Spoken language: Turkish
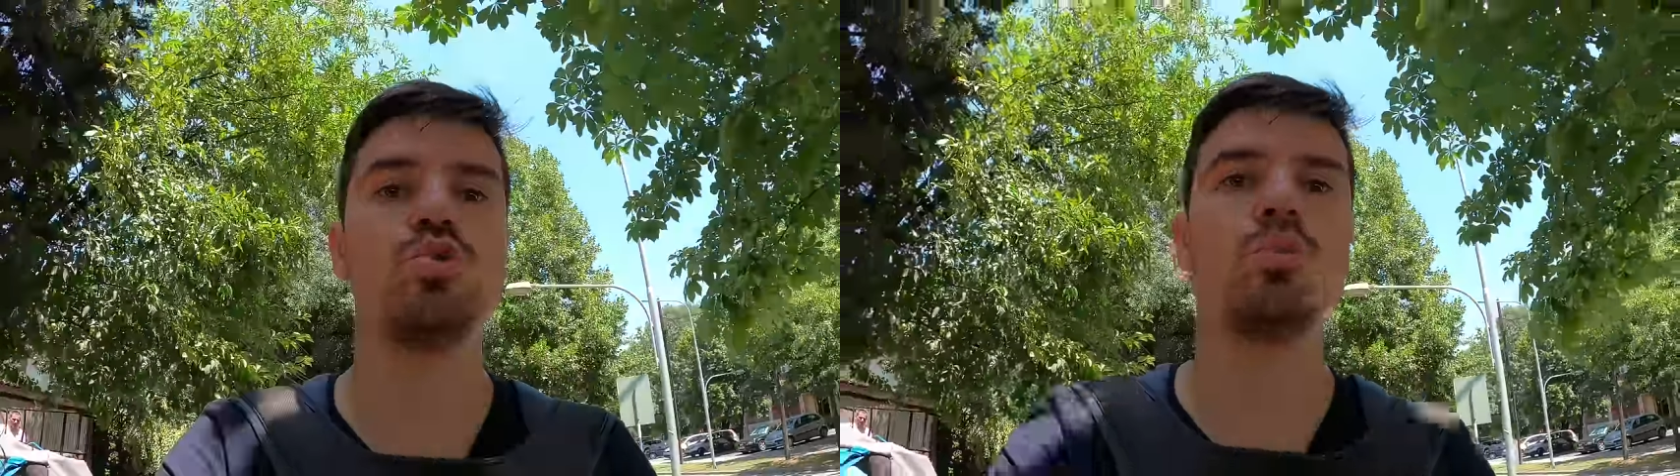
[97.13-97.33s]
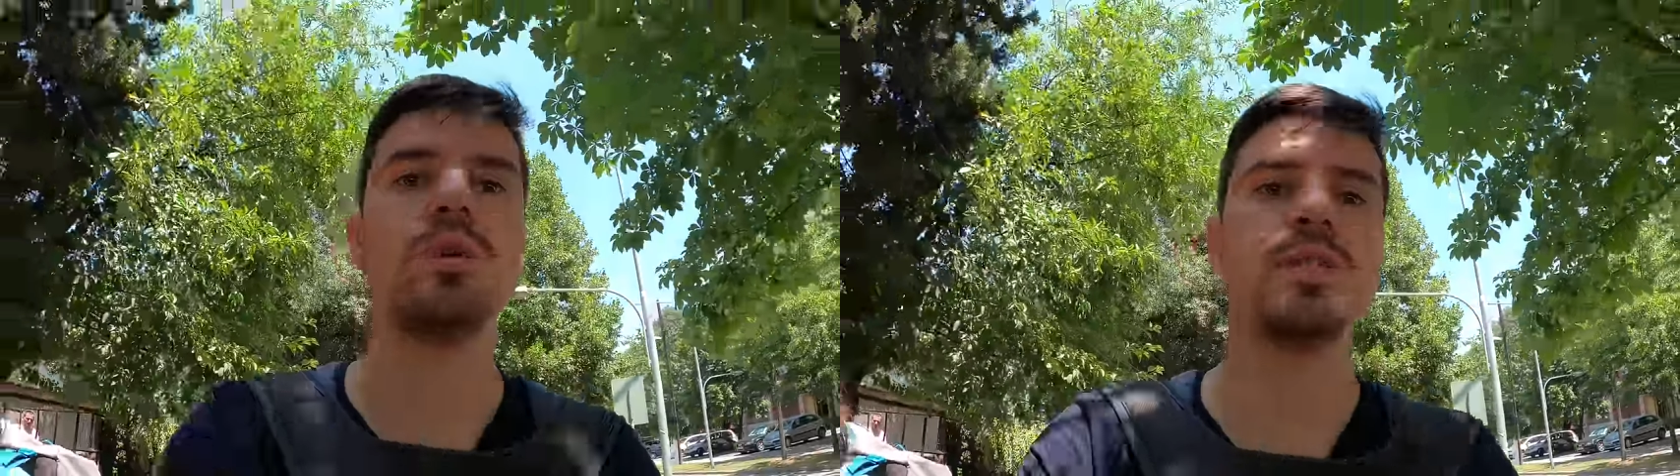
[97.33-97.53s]

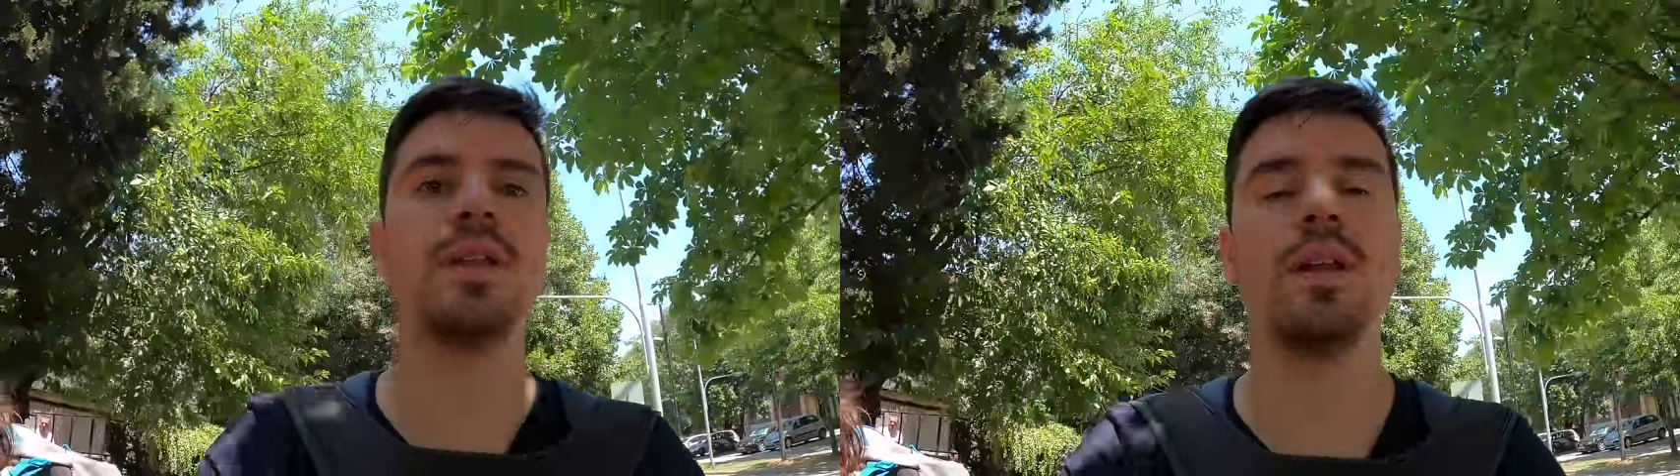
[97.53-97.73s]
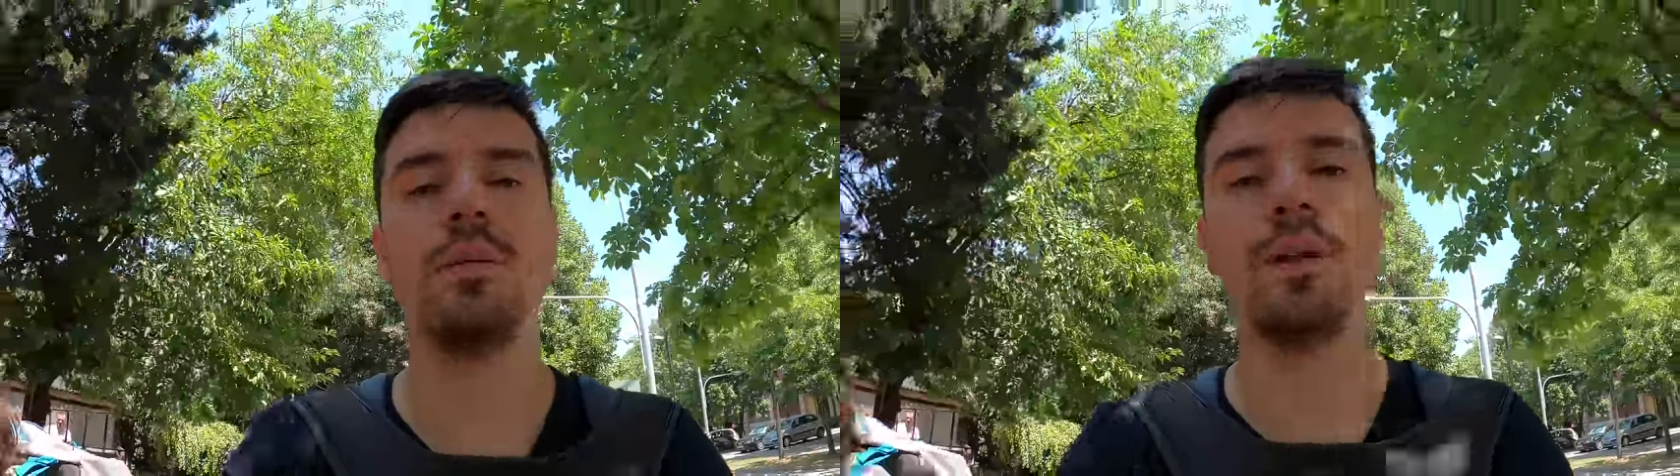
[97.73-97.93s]

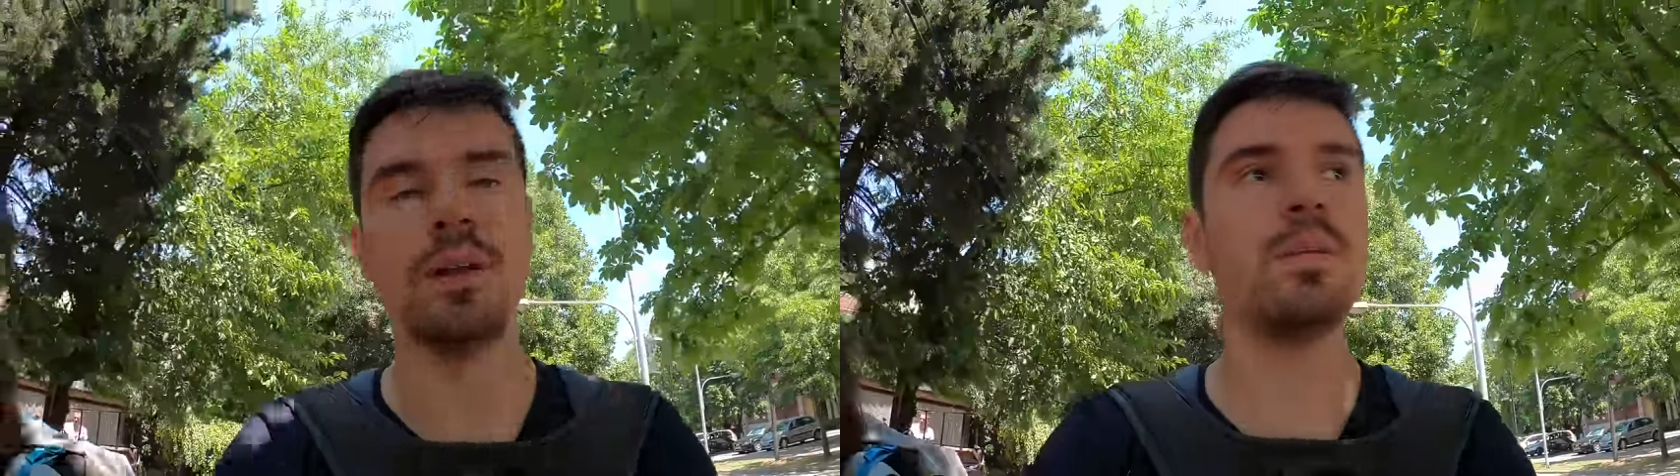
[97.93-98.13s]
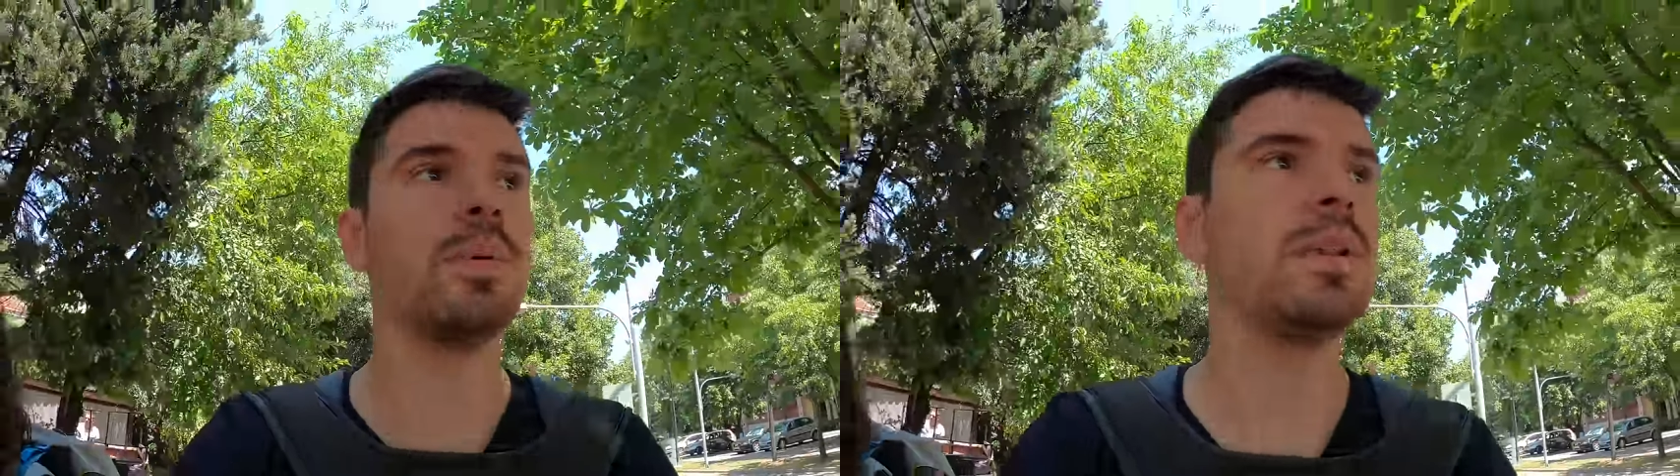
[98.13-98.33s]
gözükmesine
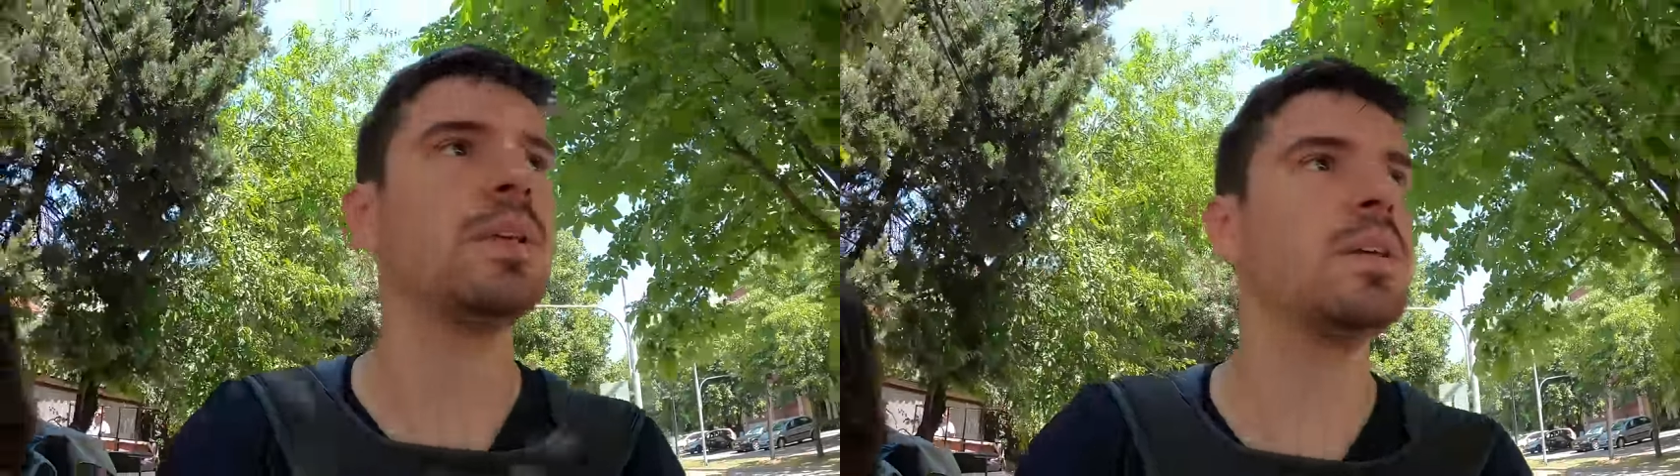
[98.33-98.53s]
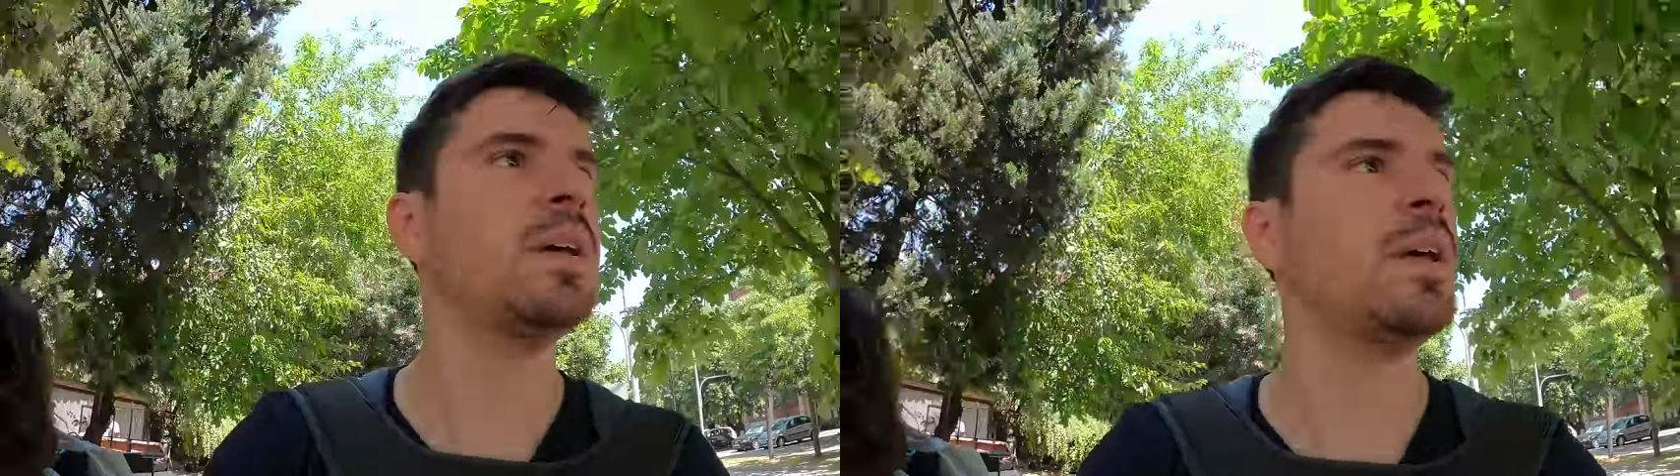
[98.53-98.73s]
rağmen
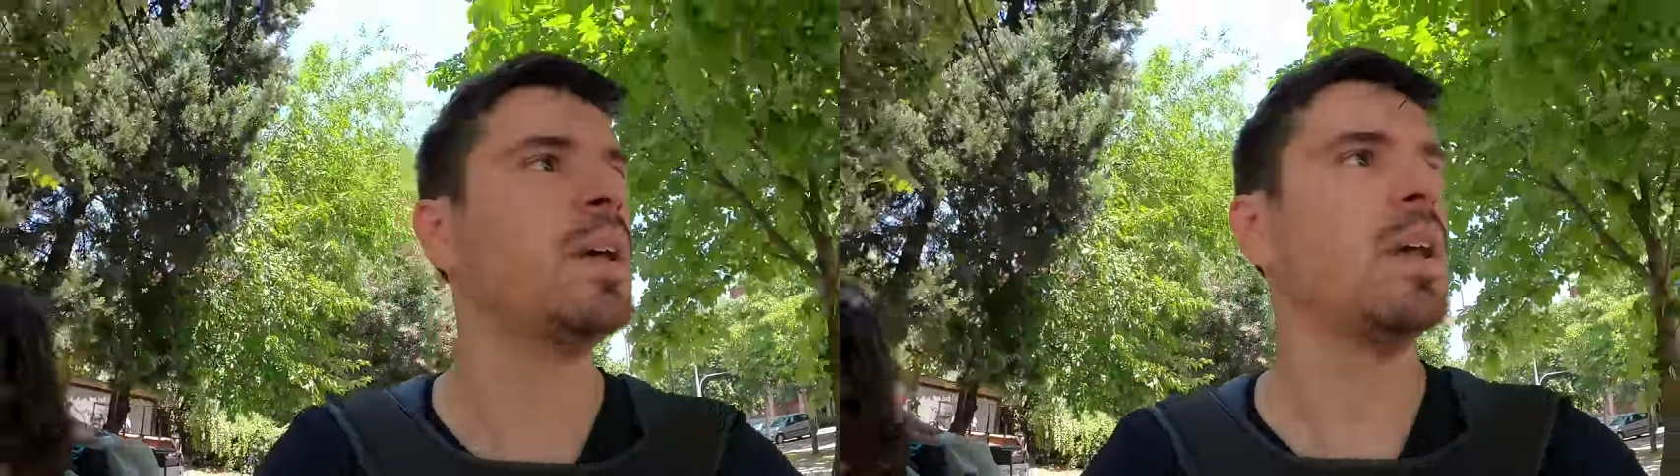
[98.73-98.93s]
kapalıydı.